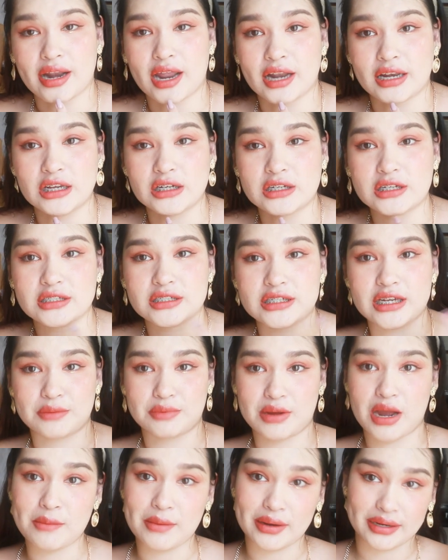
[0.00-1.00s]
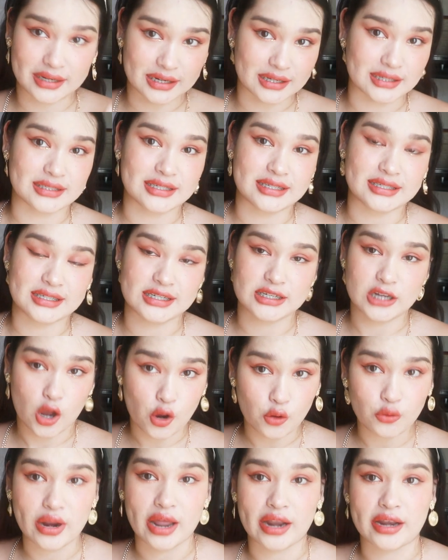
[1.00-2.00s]
อันนี้คือฉีดเพิ่มอีก1 cc
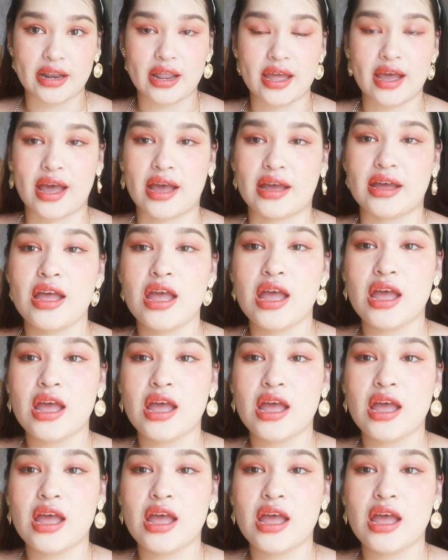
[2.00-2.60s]
เท่านั้นนะคะ